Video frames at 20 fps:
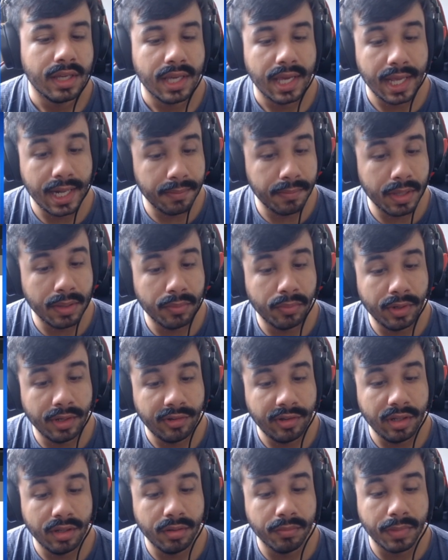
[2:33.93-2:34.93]
Ele é bem
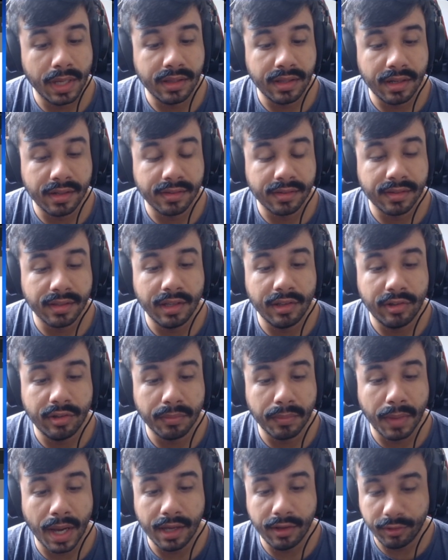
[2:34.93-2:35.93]
bonitinho, bem interessante,
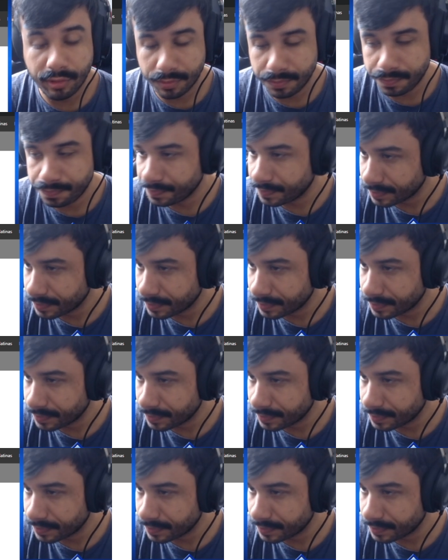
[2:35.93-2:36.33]
mas